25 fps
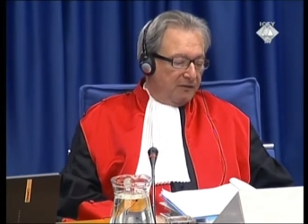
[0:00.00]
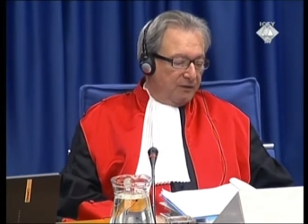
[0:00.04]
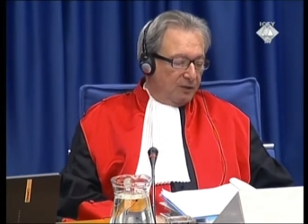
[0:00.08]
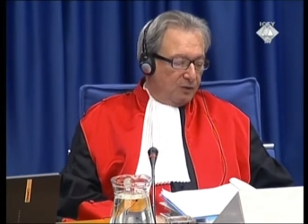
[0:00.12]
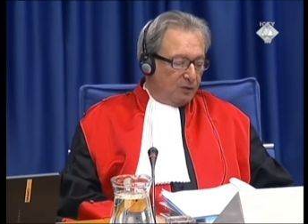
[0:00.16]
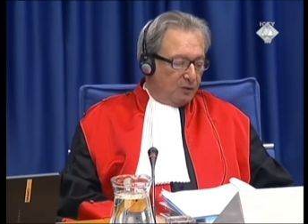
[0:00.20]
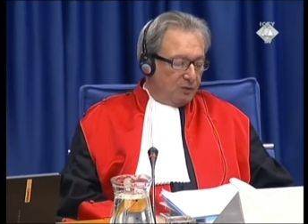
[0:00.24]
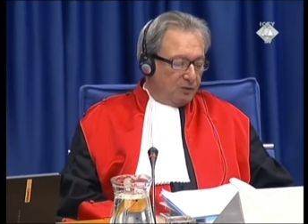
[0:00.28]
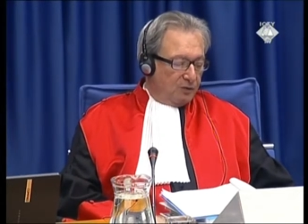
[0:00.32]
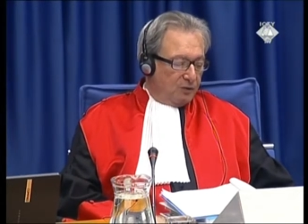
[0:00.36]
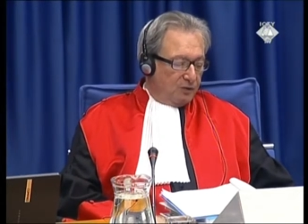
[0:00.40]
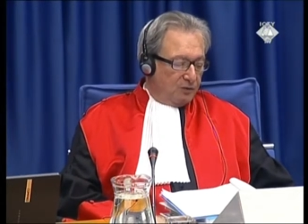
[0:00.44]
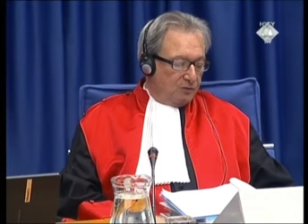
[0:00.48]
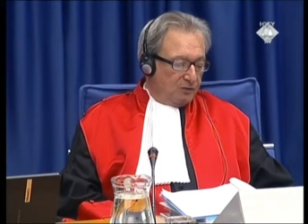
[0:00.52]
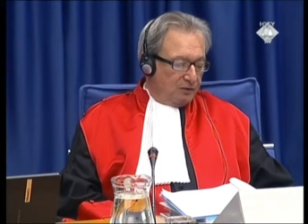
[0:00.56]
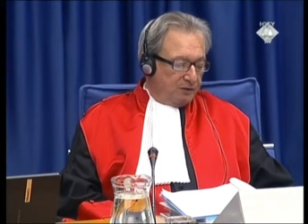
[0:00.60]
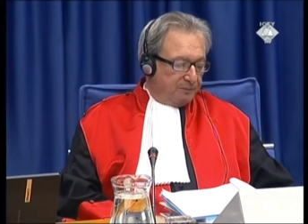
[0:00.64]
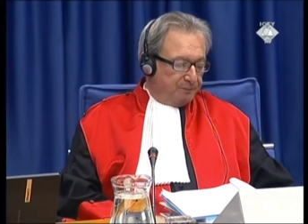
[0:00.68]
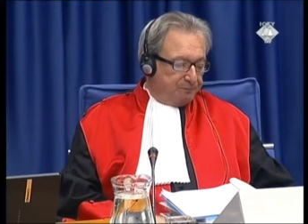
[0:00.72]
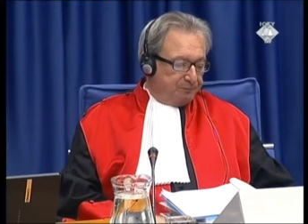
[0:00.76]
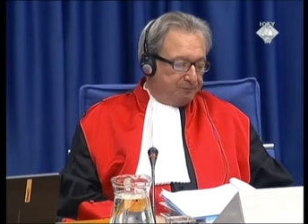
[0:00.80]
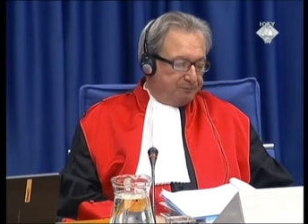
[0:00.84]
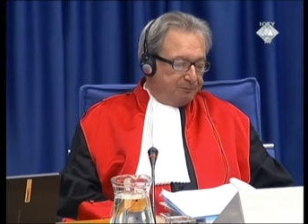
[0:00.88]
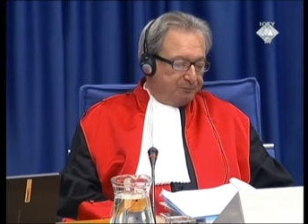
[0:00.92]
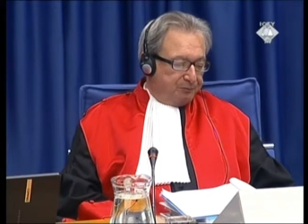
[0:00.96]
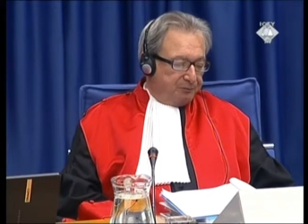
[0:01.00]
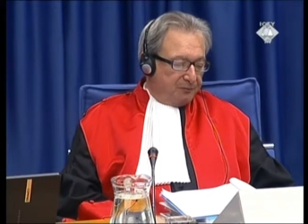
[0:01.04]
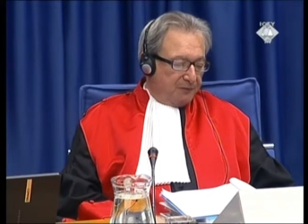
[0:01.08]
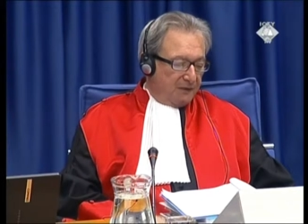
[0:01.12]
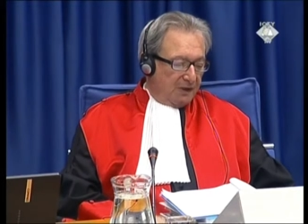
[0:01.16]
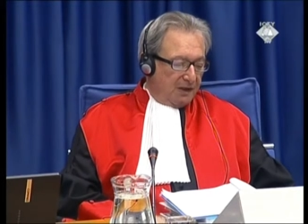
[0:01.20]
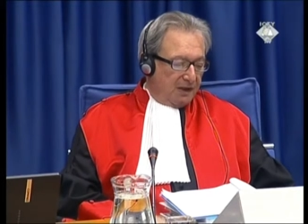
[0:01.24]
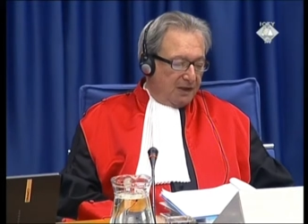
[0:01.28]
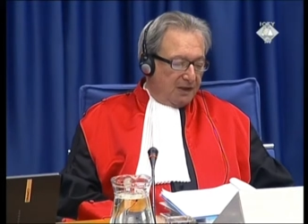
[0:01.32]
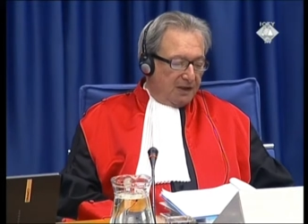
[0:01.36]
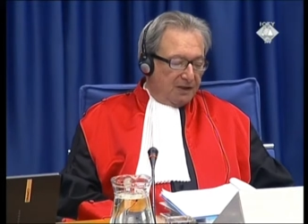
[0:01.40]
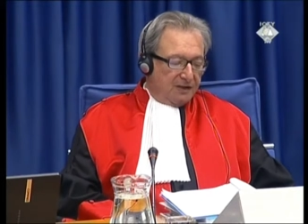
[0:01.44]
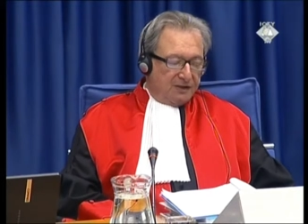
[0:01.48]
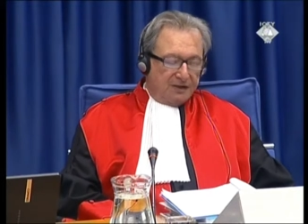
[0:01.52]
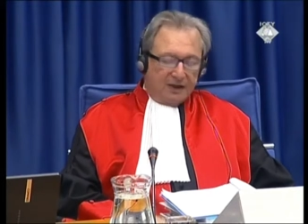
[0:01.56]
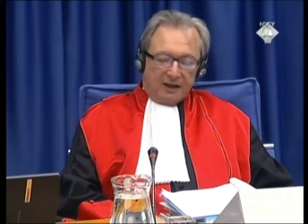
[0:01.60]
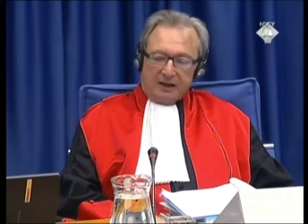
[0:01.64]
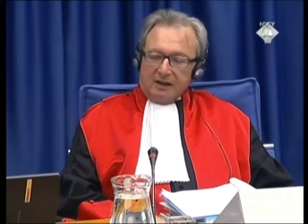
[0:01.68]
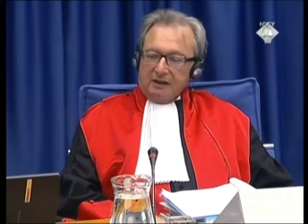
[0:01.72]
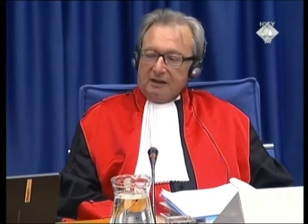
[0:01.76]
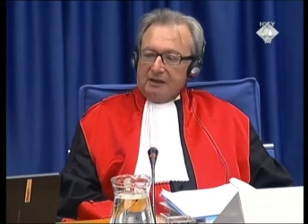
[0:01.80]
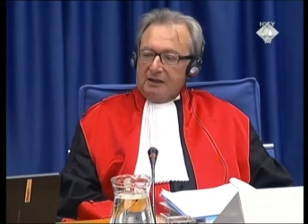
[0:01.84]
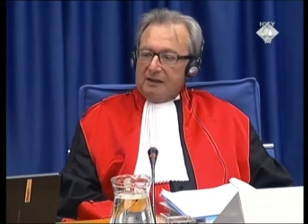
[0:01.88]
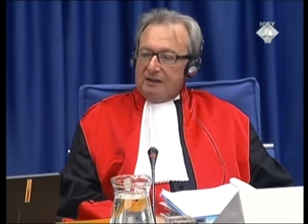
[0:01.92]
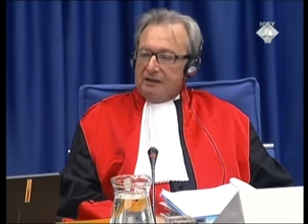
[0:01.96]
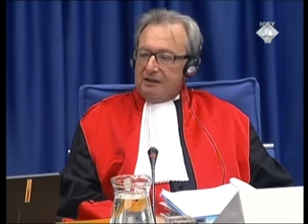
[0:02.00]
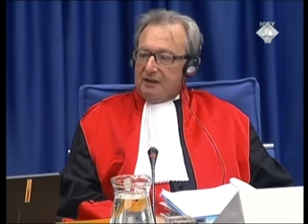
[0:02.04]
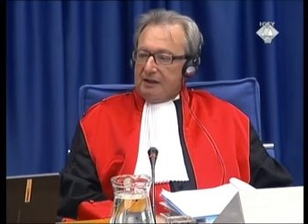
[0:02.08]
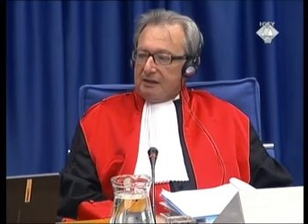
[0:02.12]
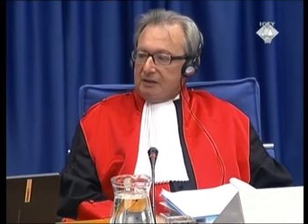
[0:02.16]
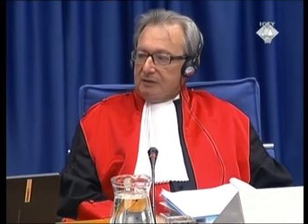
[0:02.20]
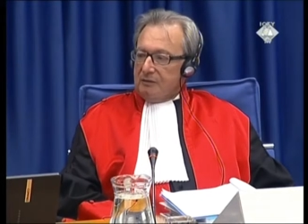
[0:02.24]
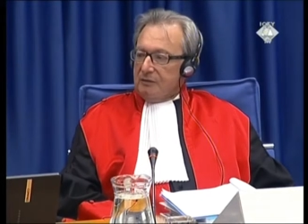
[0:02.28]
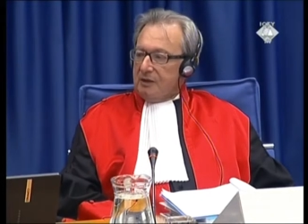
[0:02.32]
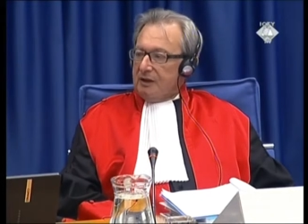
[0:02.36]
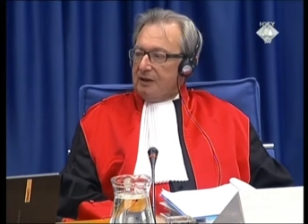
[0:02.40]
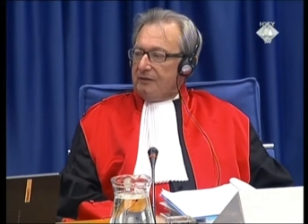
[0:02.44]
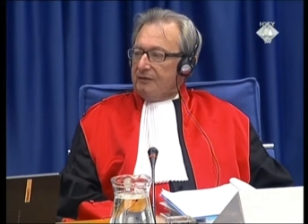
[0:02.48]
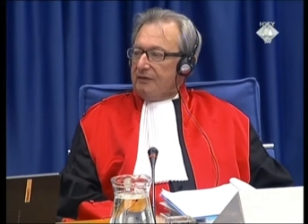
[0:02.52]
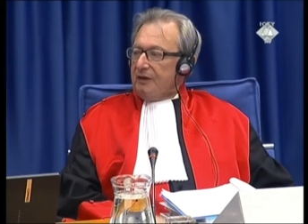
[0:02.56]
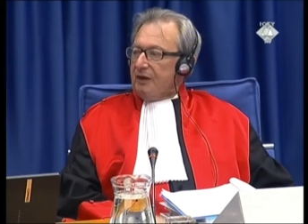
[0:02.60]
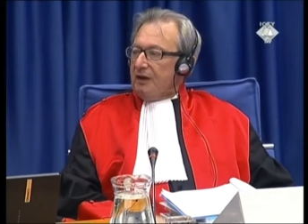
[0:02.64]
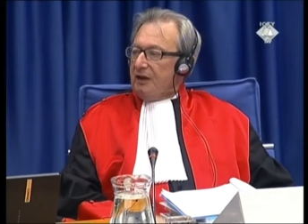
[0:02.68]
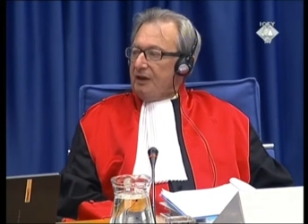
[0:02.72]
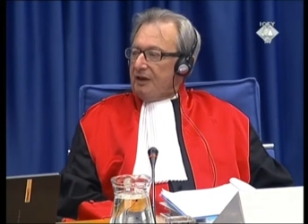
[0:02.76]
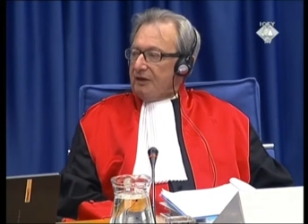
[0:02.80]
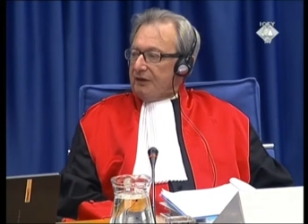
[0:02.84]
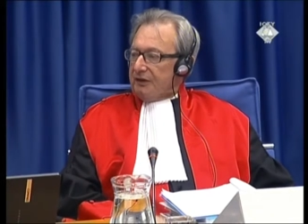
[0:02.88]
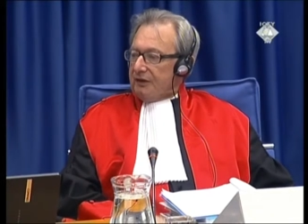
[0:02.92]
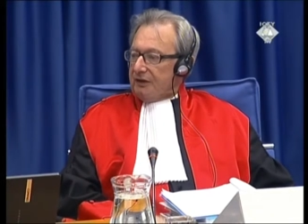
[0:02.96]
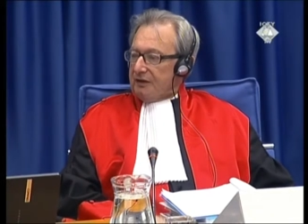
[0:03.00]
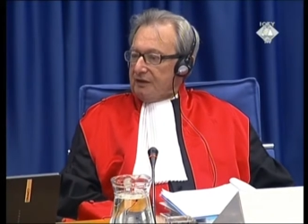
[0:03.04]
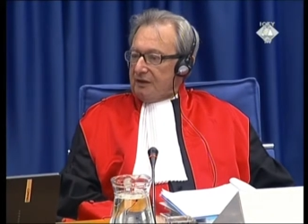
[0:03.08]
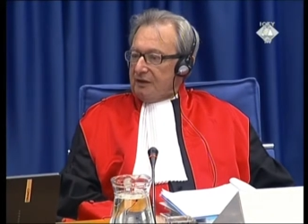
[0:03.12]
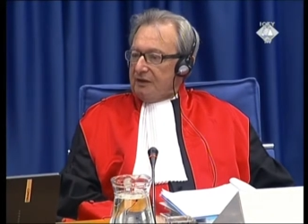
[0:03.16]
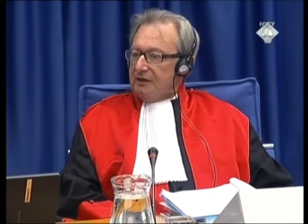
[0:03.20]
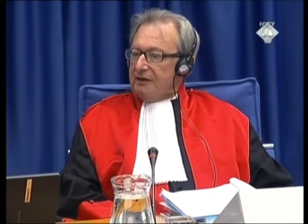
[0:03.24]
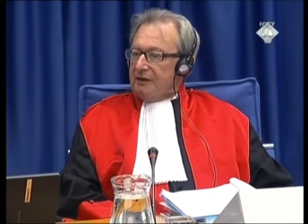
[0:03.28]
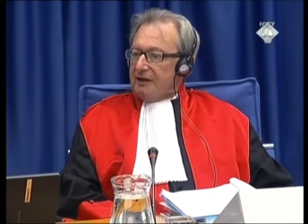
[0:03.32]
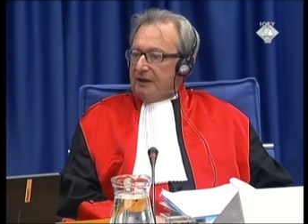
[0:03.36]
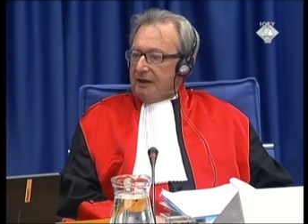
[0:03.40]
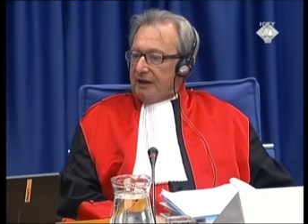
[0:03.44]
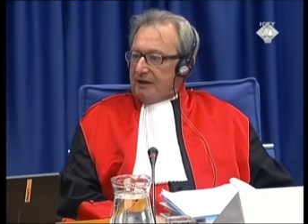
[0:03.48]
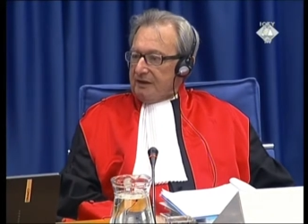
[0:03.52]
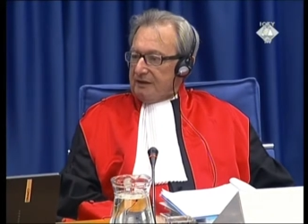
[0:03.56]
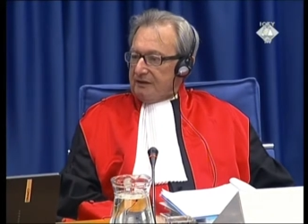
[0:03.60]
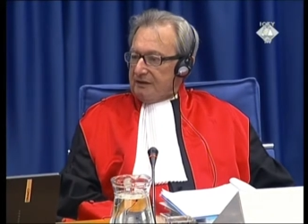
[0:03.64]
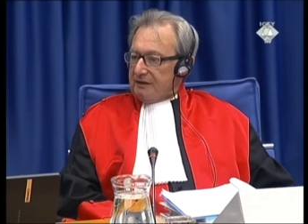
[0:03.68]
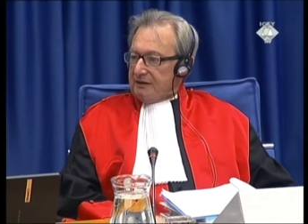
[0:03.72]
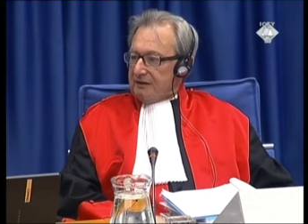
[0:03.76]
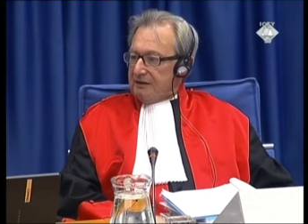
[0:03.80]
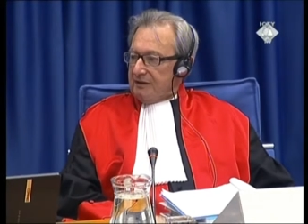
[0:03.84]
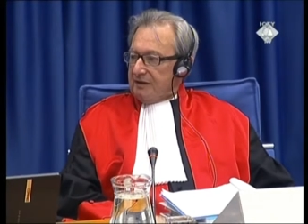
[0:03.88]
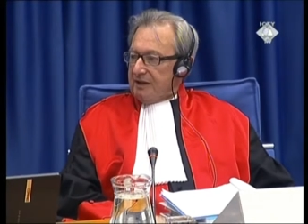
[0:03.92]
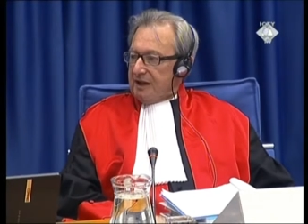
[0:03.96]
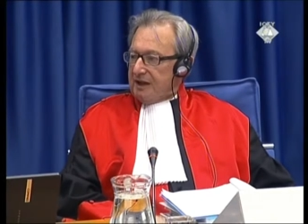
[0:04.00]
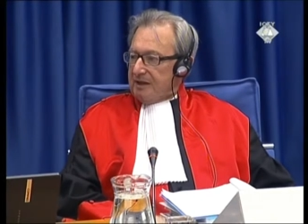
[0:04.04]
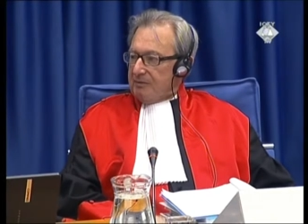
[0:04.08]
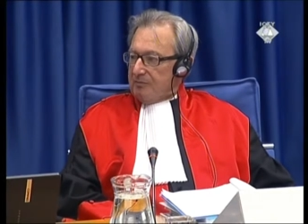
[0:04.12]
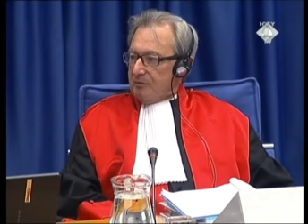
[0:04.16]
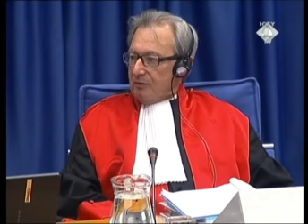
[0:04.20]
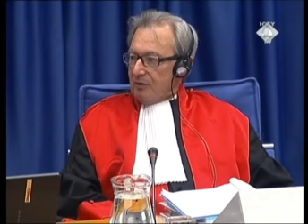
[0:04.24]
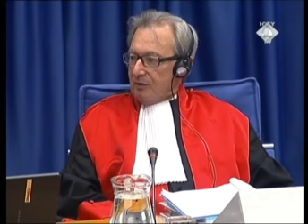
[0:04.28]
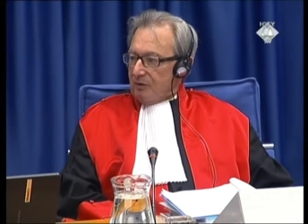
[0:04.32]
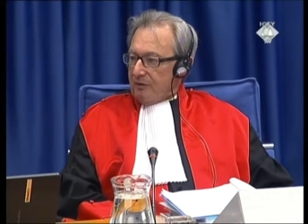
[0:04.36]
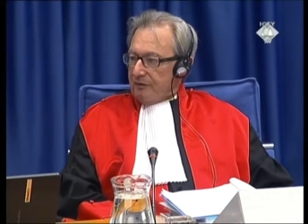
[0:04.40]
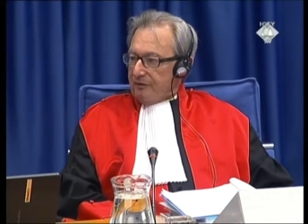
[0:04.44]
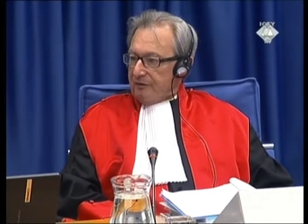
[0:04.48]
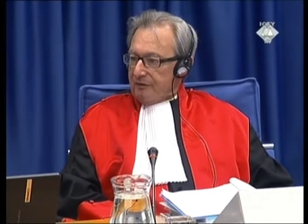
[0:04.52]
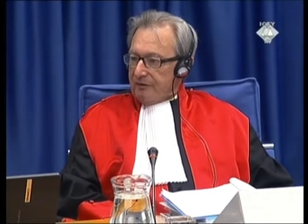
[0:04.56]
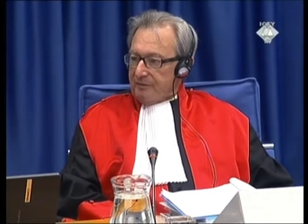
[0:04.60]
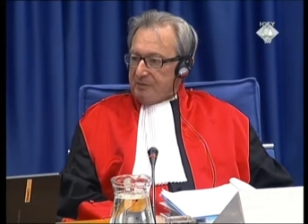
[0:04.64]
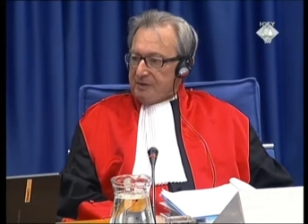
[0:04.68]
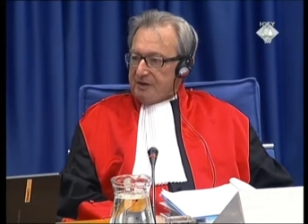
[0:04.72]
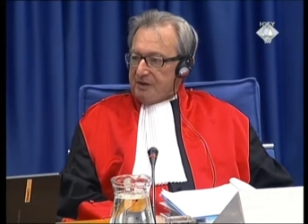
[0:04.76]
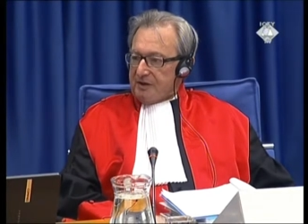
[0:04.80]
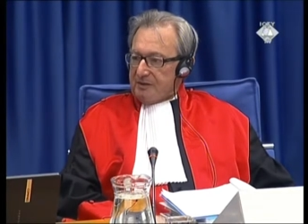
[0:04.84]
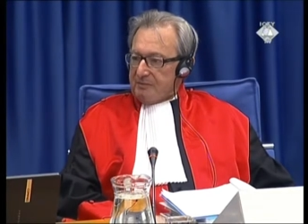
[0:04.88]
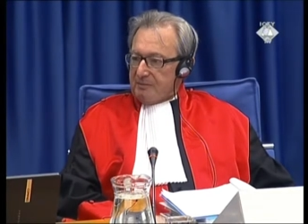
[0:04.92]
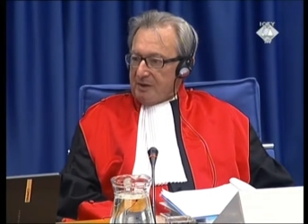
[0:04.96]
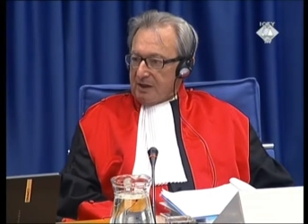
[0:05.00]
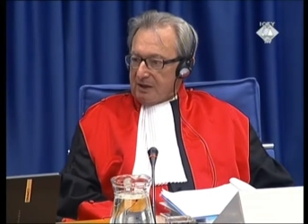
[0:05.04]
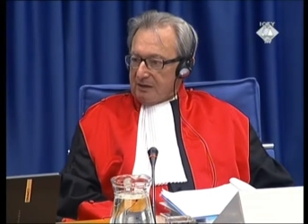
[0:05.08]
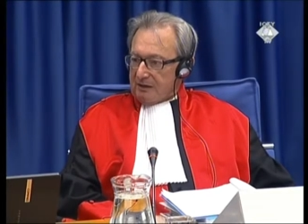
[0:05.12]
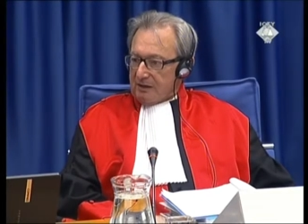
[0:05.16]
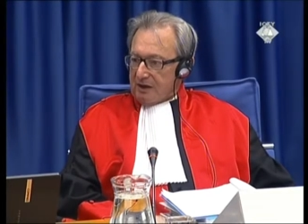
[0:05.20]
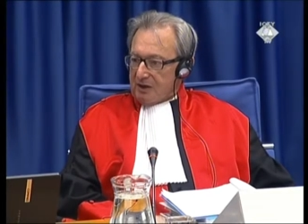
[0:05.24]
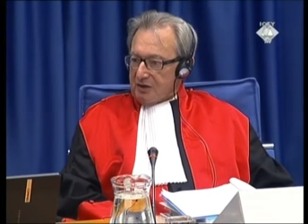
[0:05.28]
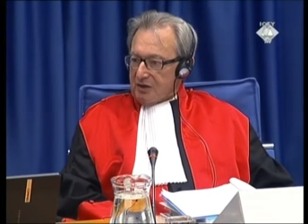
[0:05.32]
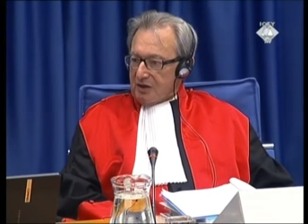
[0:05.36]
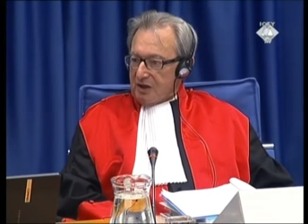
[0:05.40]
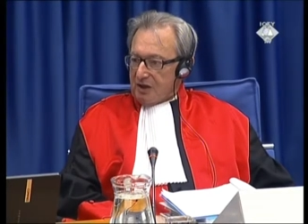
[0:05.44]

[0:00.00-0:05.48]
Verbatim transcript: mais dans le cadre euh, d'une conférence de mise en état qui sera tenue bientôt. Deuxièmement, vous avez indiqué